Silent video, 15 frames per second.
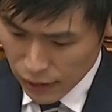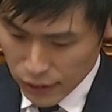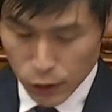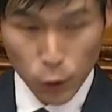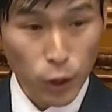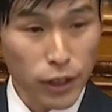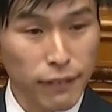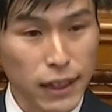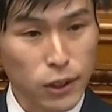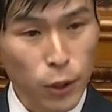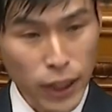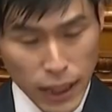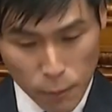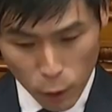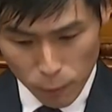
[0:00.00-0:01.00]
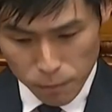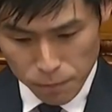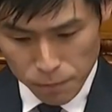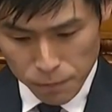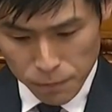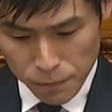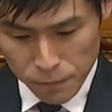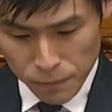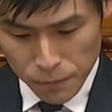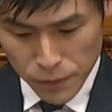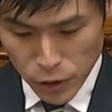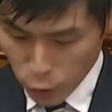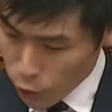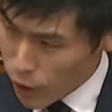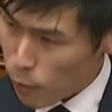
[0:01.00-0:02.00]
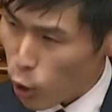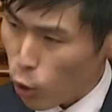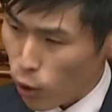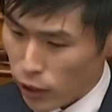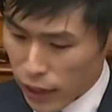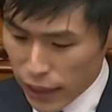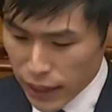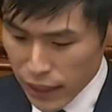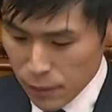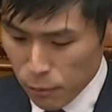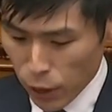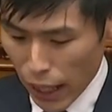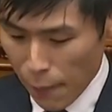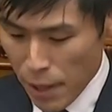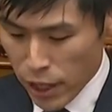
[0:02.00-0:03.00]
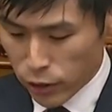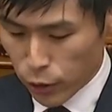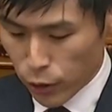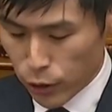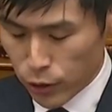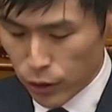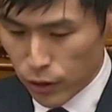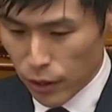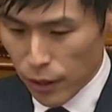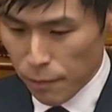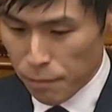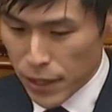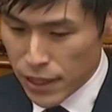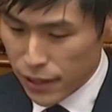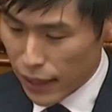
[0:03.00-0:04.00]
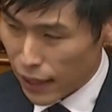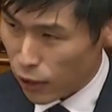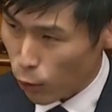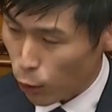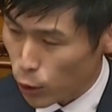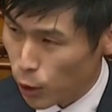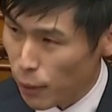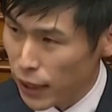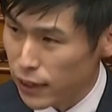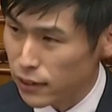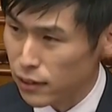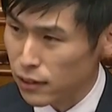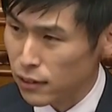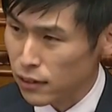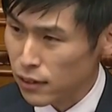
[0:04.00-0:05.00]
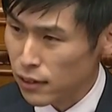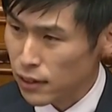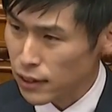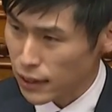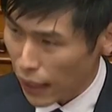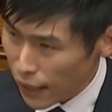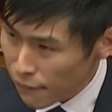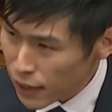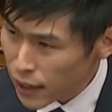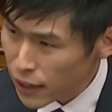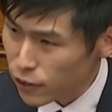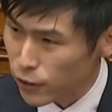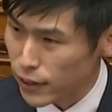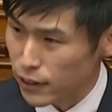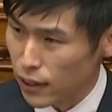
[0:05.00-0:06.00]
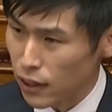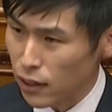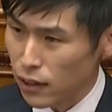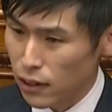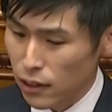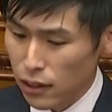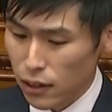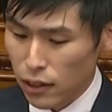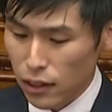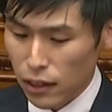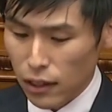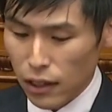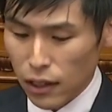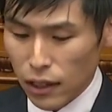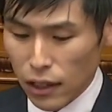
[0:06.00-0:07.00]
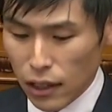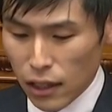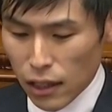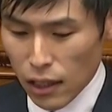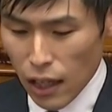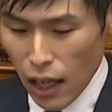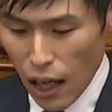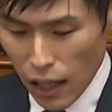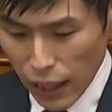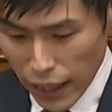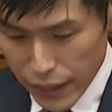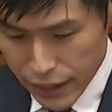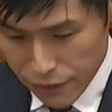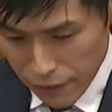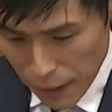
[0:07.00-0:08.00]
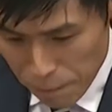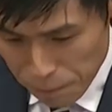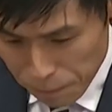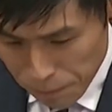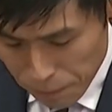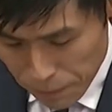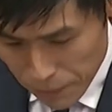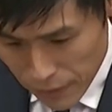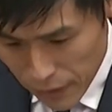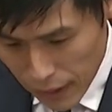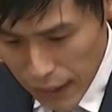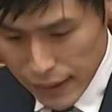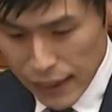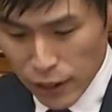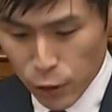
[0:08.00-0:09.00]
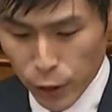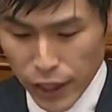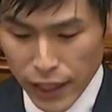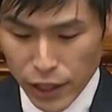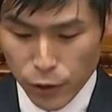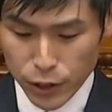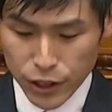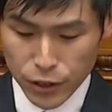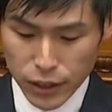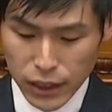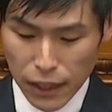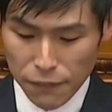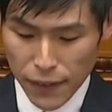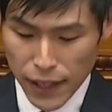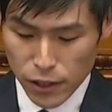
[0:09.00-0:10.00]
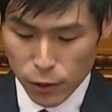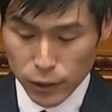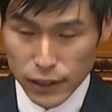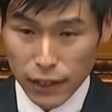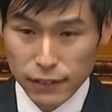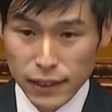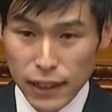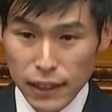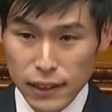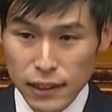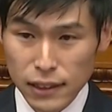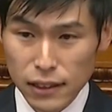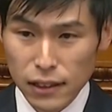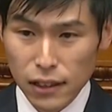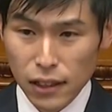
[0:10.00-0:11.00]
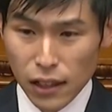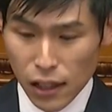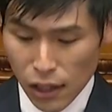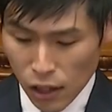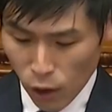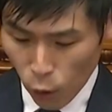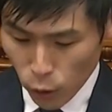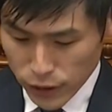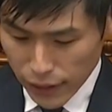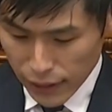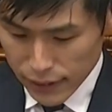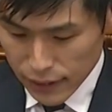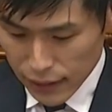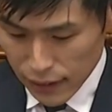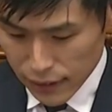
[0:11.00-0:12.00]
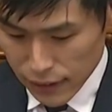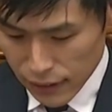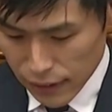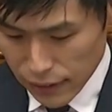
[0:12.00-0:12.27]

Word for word: 総理はそれでも、総理も国会議員も辞めるという自らの言葉に従わないのですか赤木氏は改ざんの経緯を記したファイルを作成し、大阪地検に